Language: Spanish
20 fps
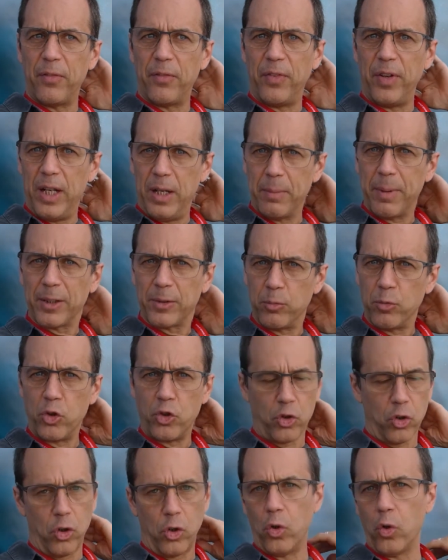filmas
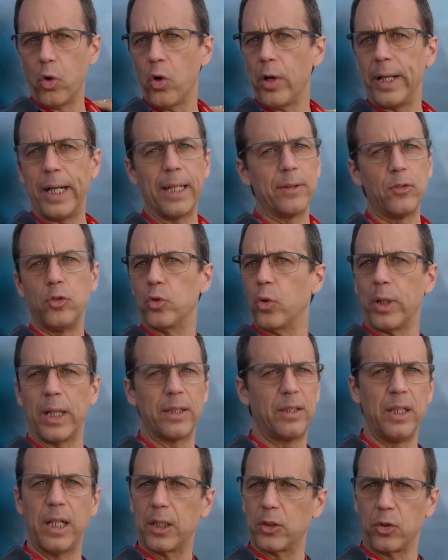mucho, no eres no
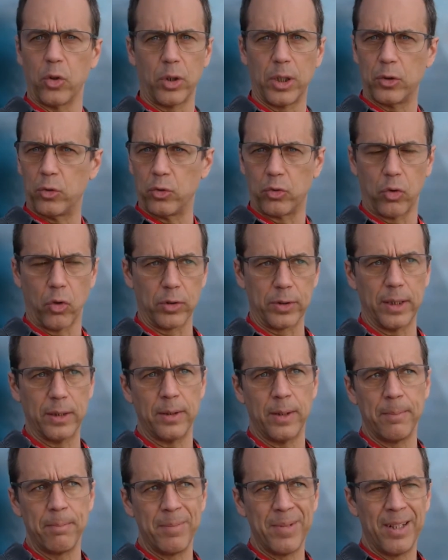eres director de tus
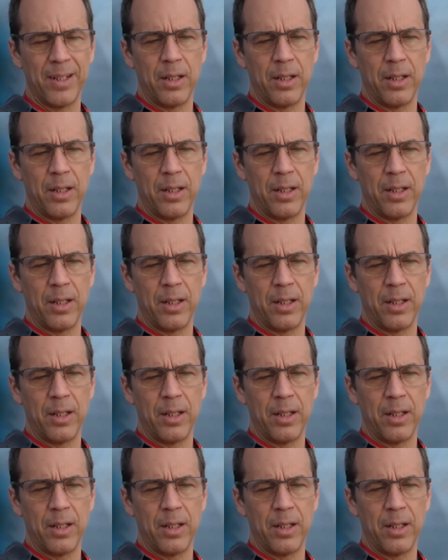cosas.